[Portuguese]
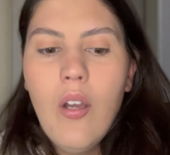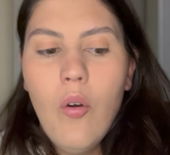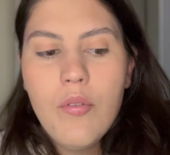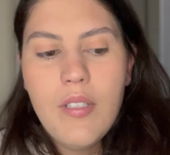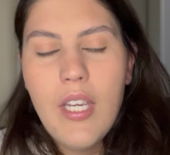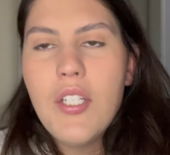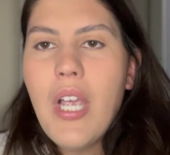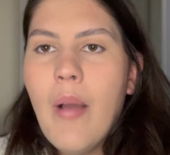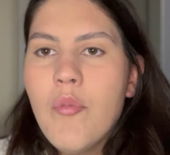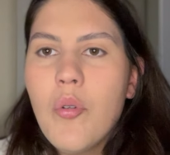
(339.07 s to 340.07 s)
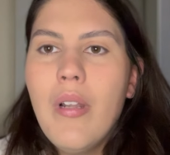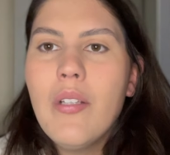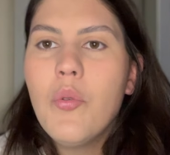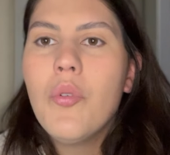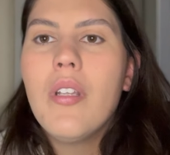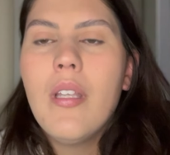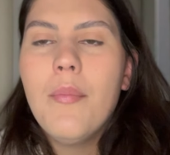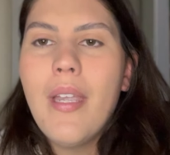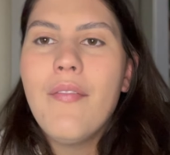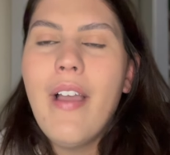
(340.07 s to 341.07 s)
ou seja, a musculatura
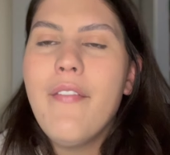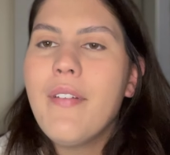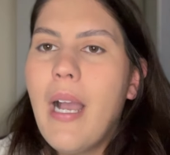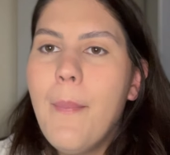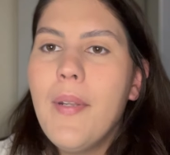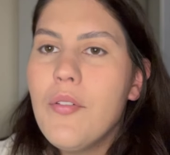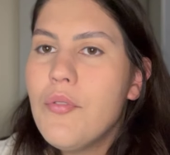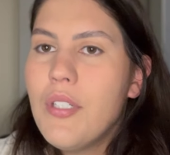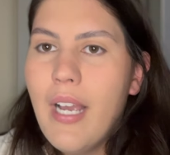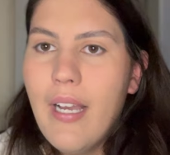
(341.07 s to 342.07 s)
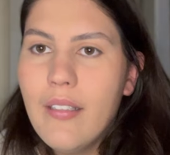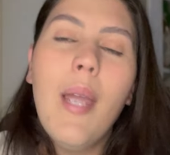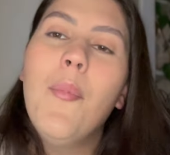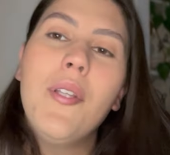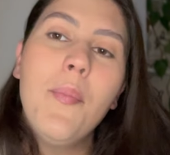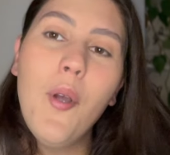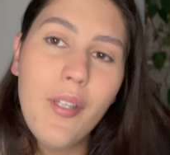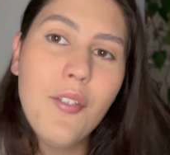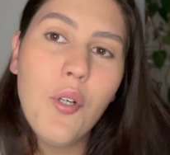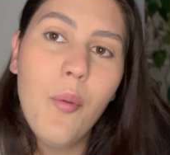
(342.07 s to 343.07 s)
também vai ficar prejudicada. É muito
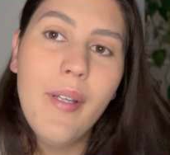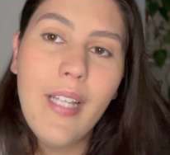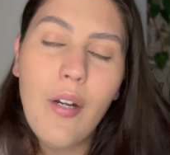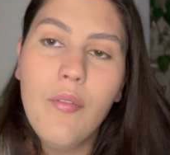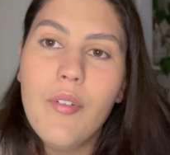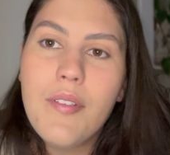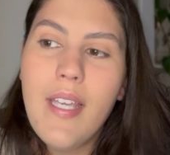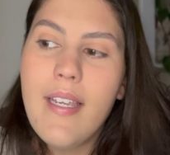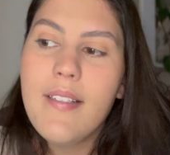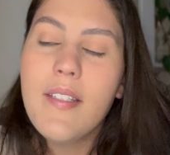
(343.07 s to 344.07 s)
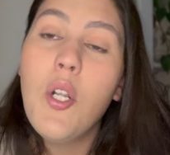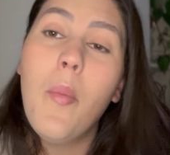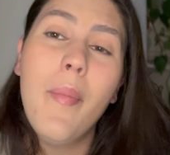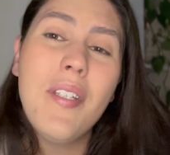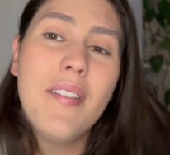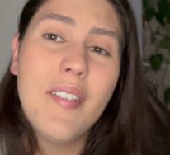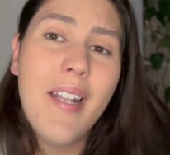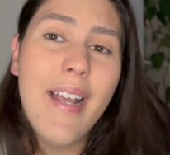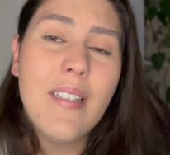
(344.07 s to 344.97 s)
importante eu comentar com vocês que normalmente esses sinais